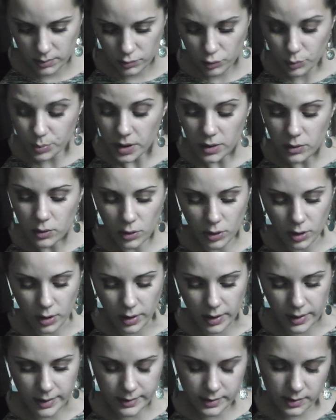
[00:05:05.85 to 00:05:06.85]
Je suis peut-être
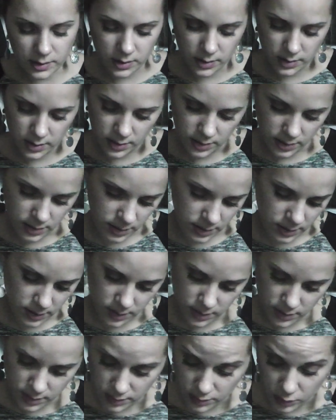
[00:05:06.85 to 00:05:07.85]
Google hein, c'est
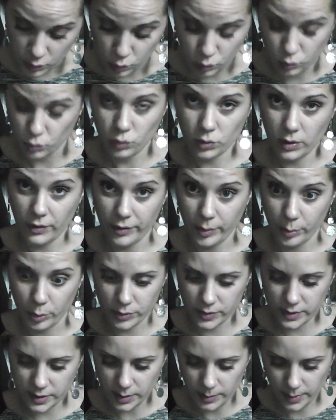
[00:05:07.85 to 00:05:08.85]
tout à fait
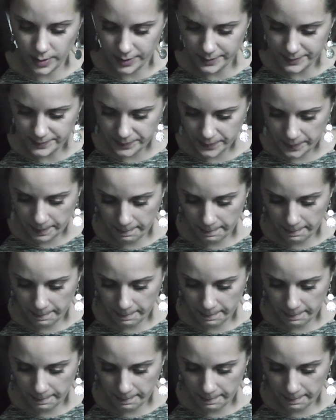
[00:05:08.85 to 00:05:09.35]
possible. Hein.